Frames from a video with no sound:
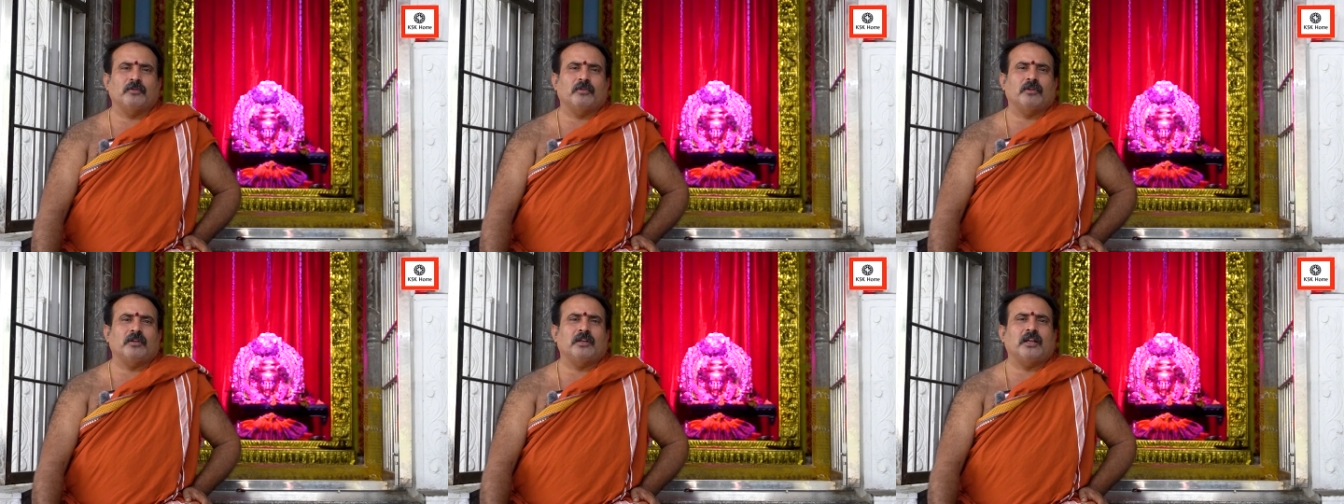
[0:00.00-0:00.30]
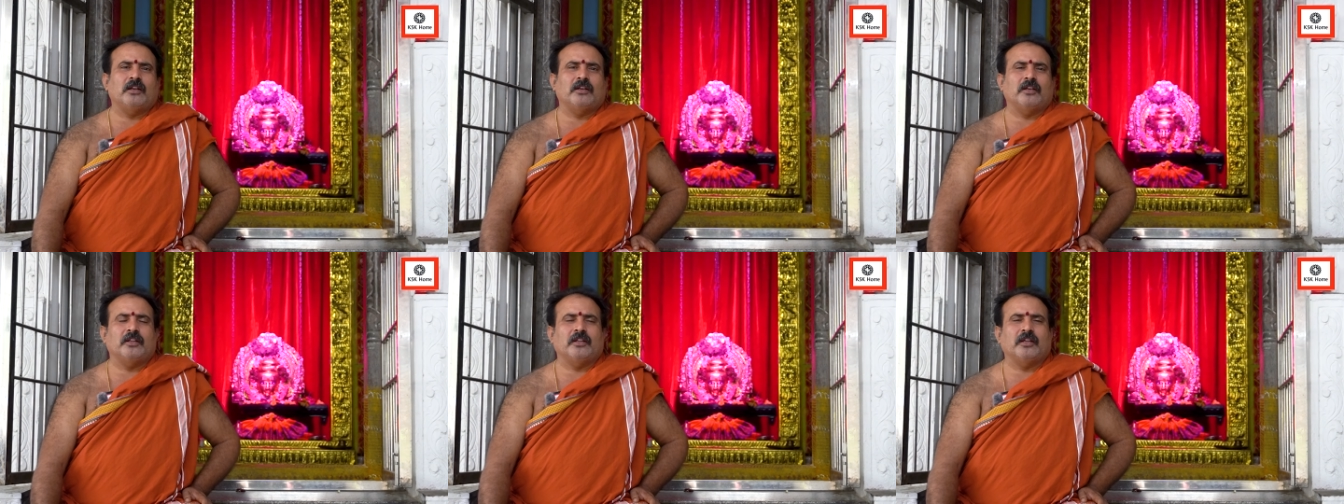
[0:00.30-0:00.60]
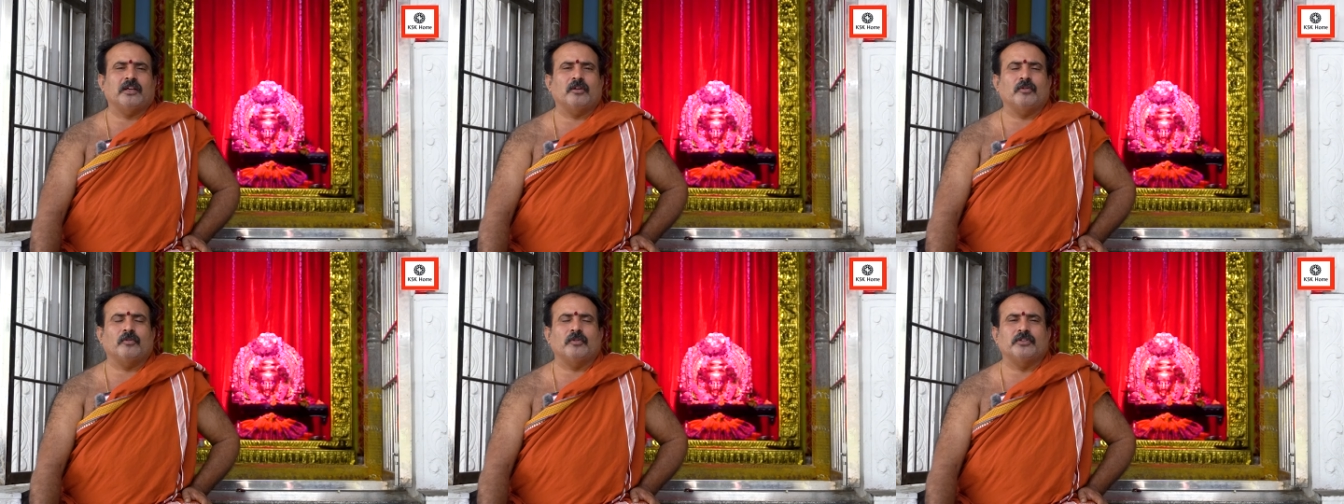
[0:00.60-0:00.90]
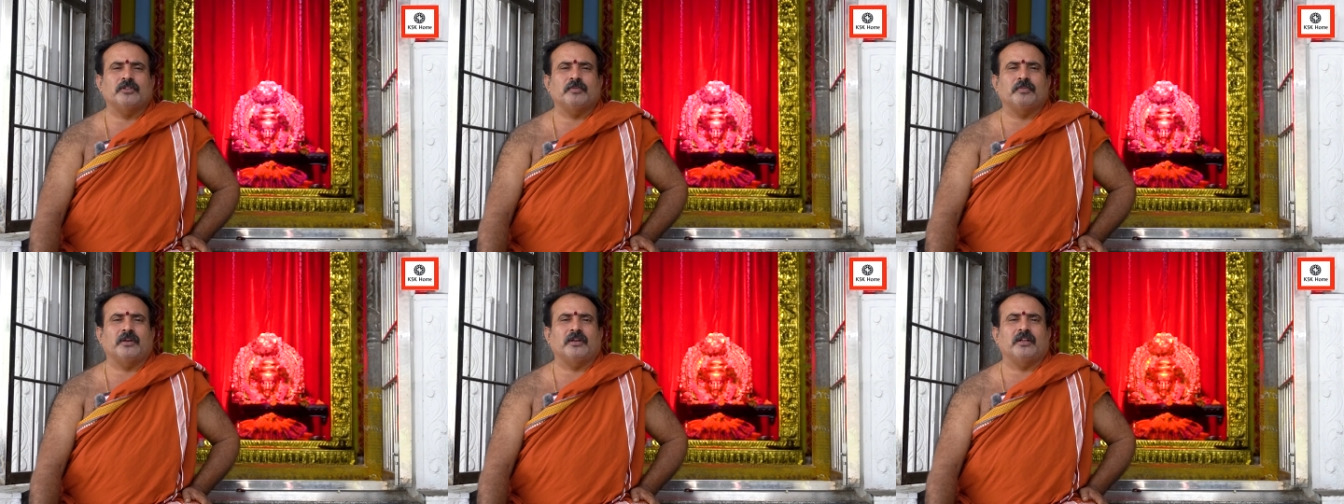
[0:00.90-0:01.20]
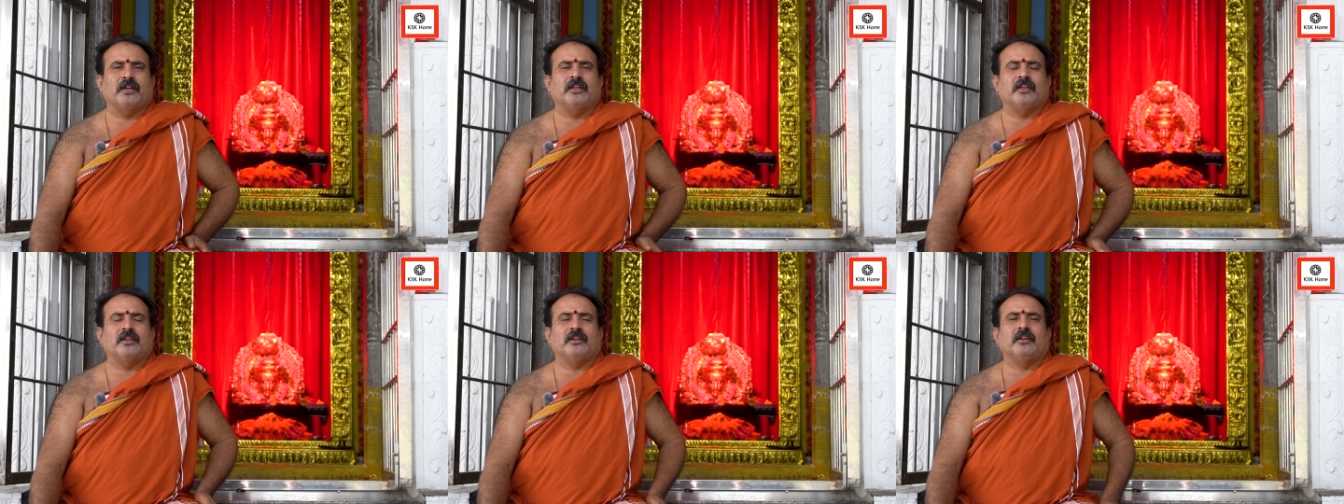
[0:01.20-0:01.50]
పది గుర్రాలు నీ దగ్గరికి వచ్చి
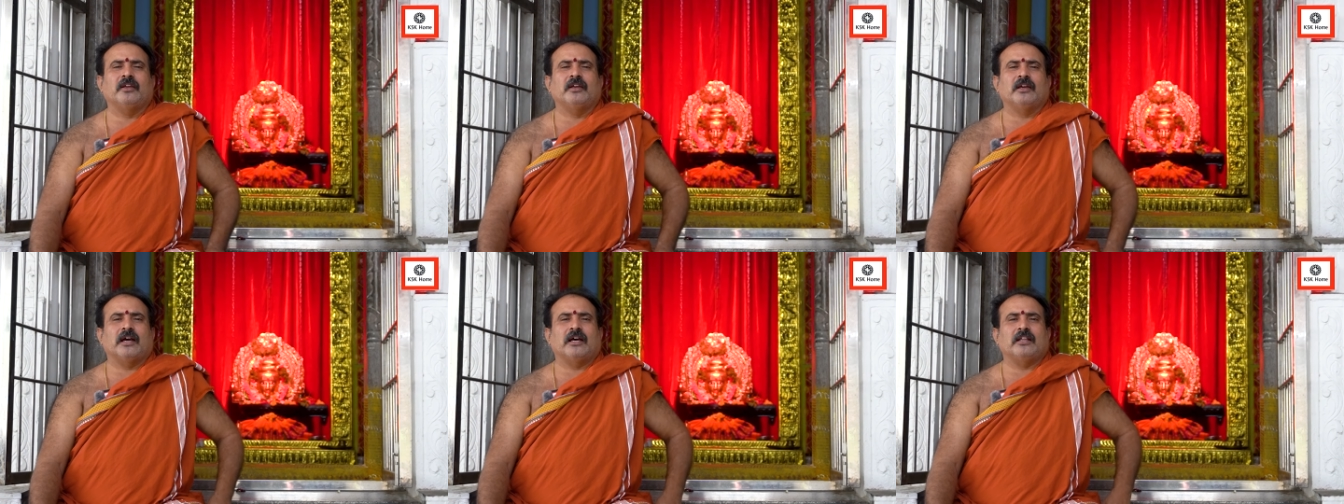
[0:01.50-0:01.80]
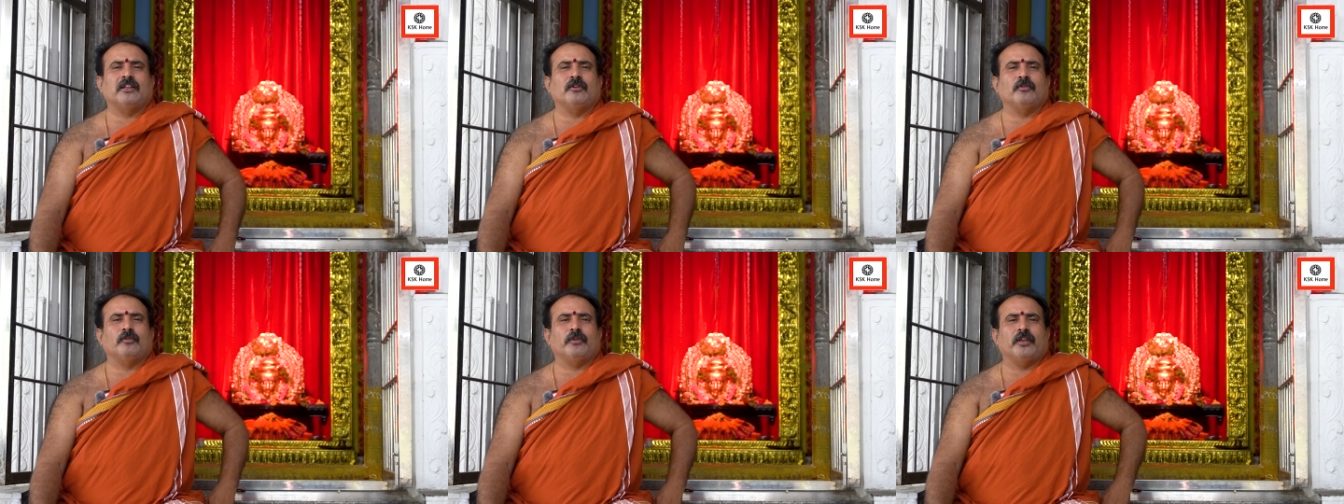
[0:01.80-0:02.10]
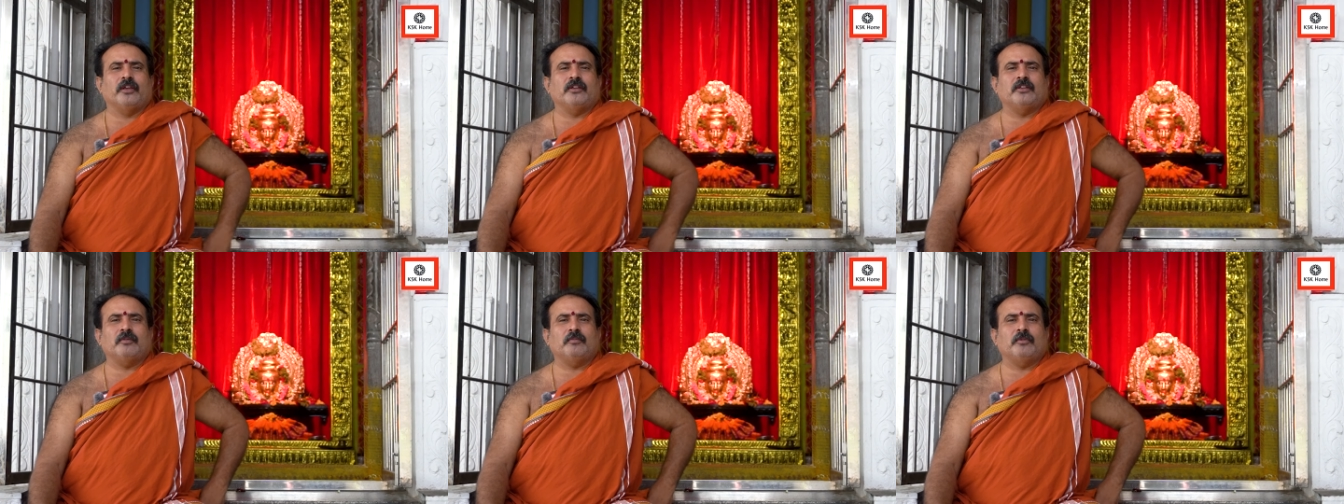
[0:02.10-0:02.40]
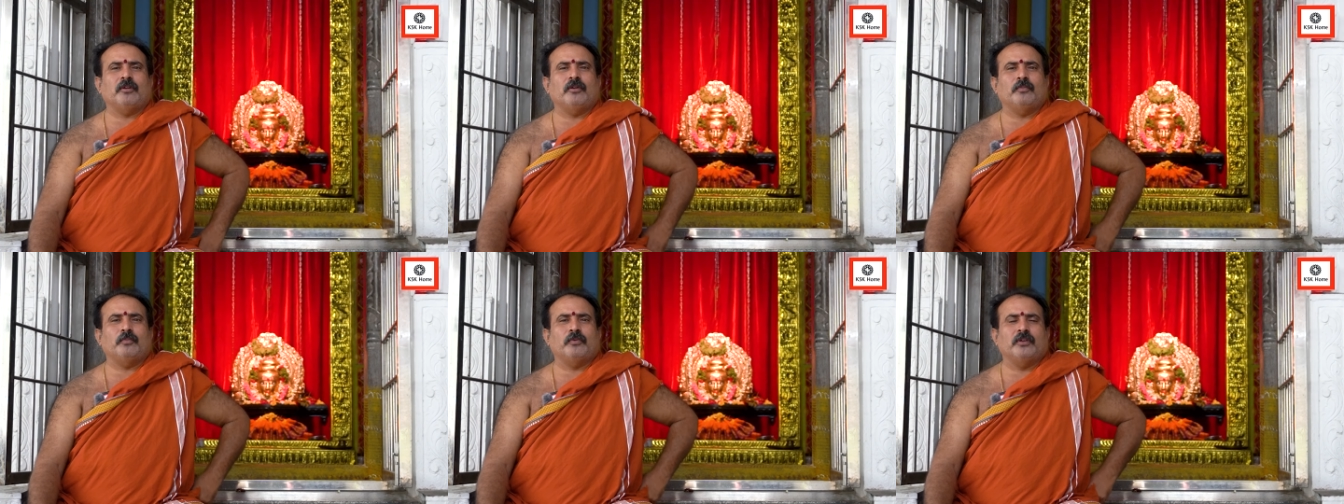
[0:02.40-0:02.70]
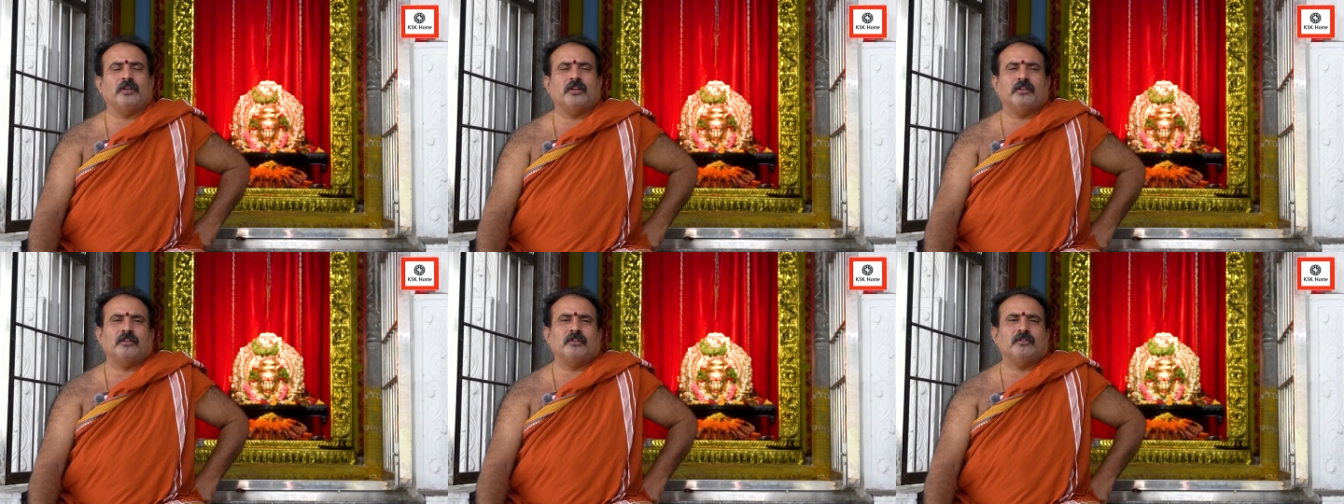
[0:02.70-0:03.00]
పడ్డాయి అది నువ్వు ఏ జన్మలో
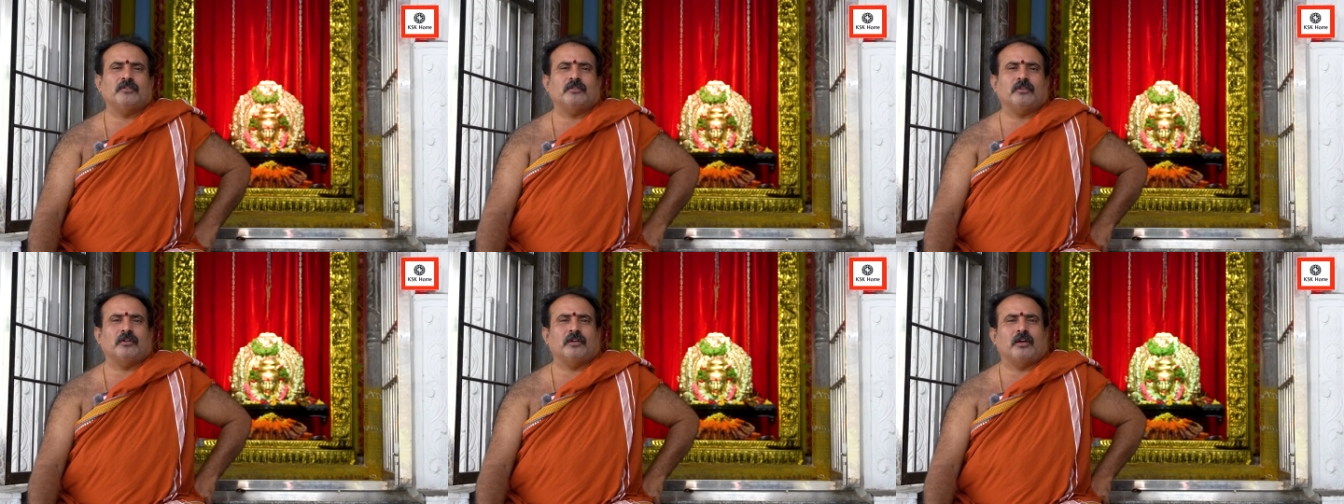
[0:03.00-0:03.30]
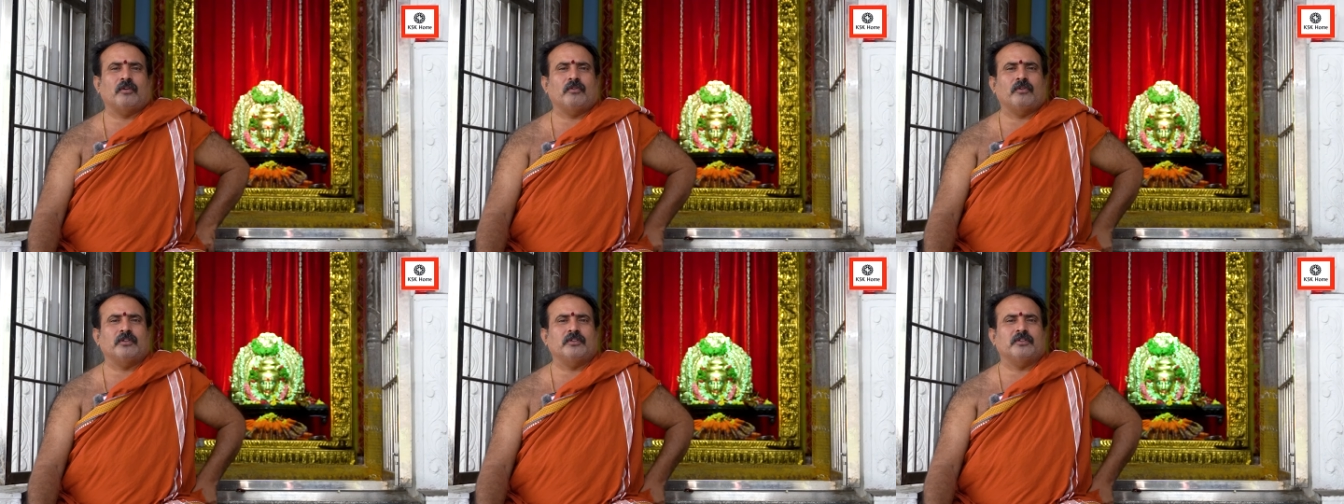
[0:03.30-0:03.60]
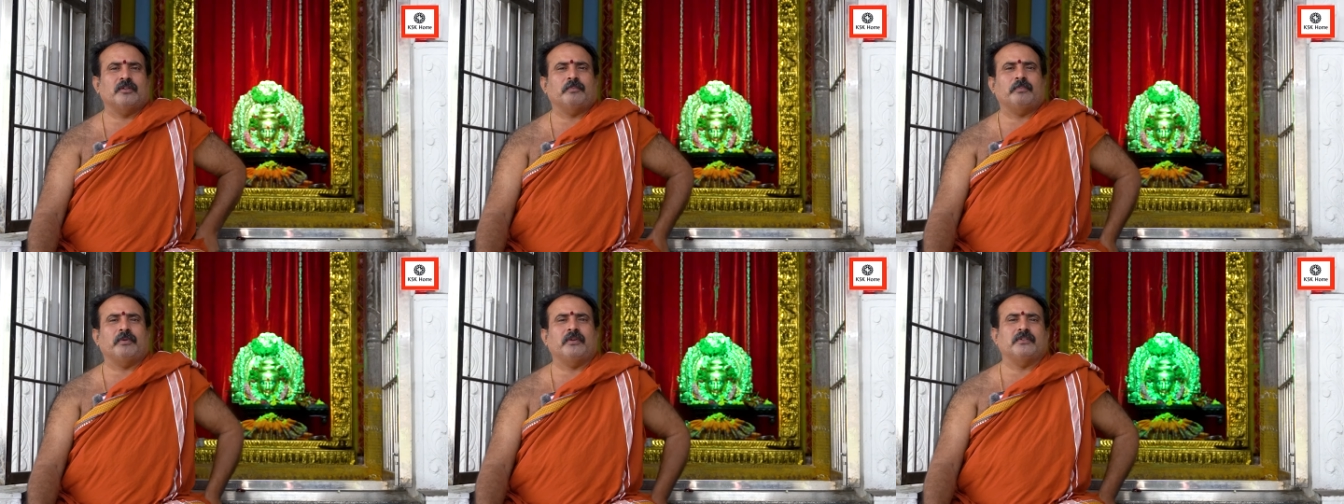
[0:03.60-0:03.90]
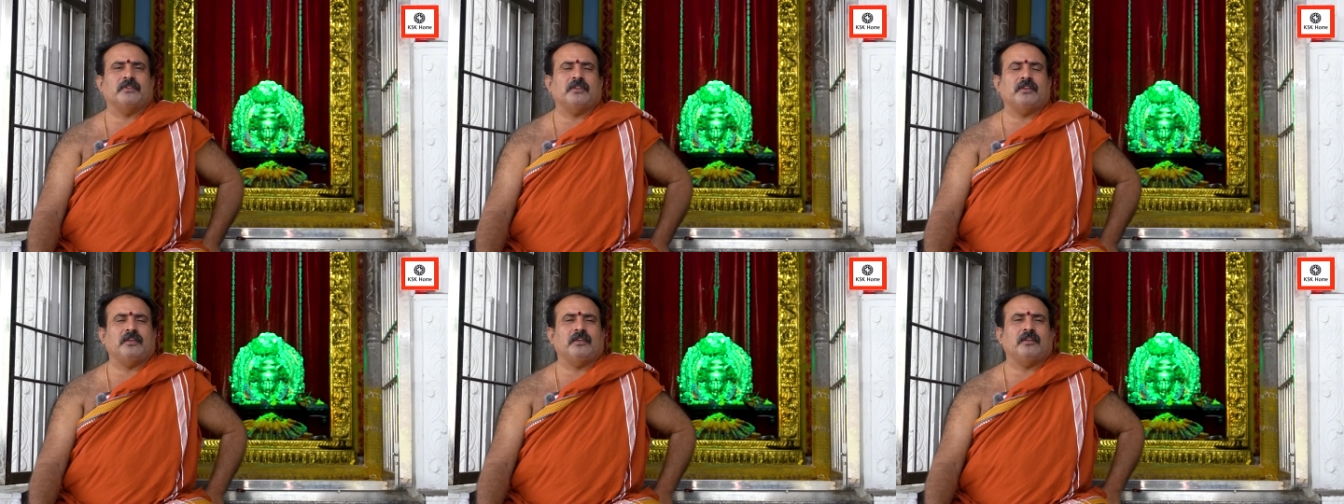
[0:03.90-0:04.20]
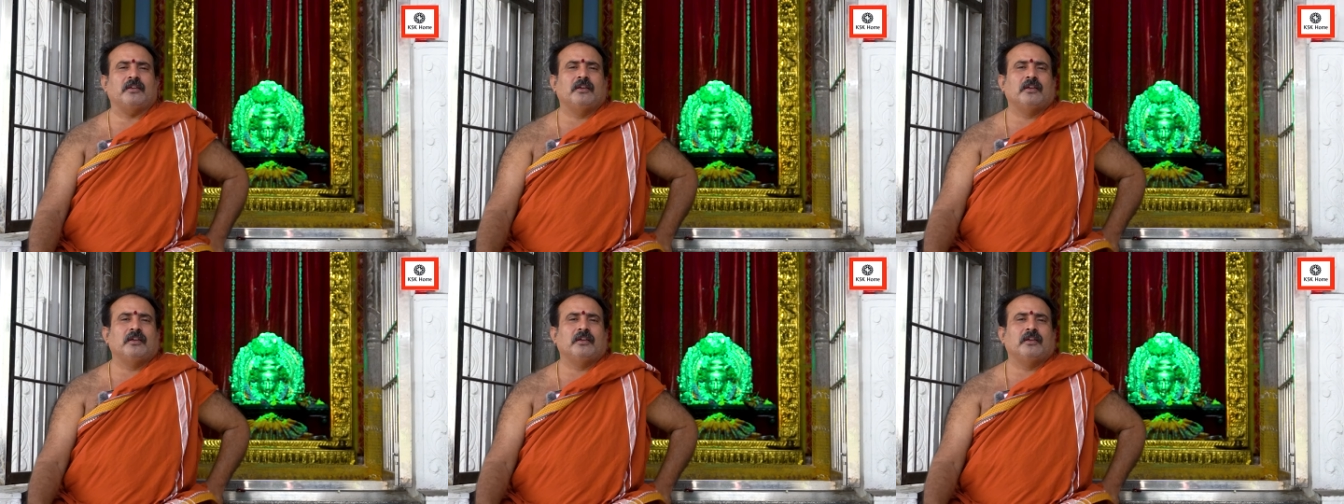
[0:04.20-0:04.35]
పుణ్యం చేసుకున్నావు అని చెప్పేసి